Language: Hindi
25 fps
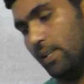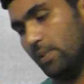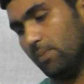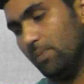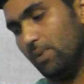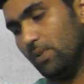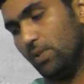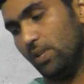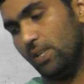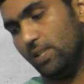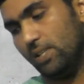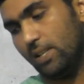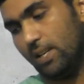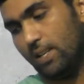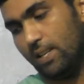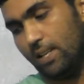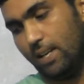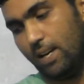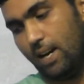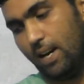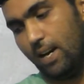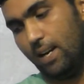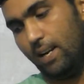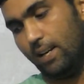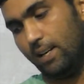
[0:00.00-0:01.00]
किसमें चेंज कर
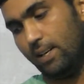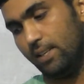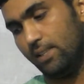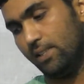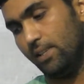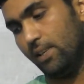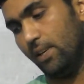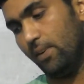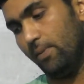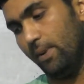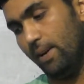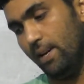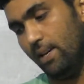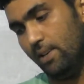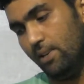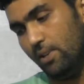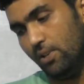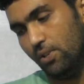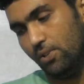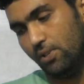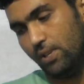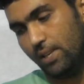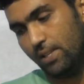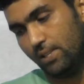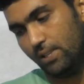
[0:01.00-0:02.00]
देगा इलेक्ट्रिसिटी में
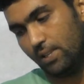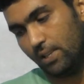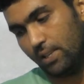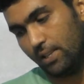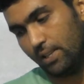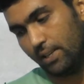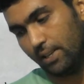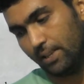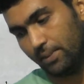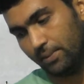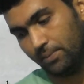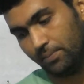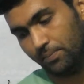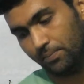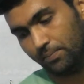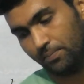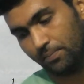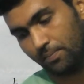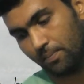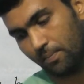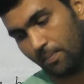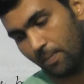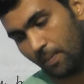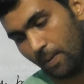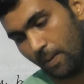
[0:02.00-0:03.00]
चेंज कर देगा
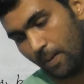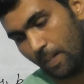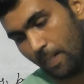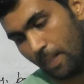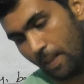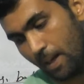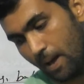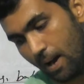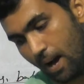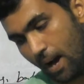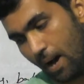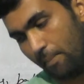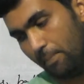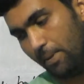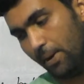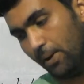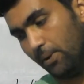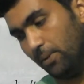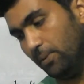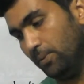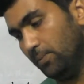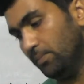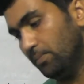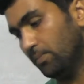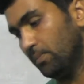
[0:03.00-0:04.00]
आप
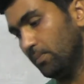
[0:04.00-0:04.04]
देखो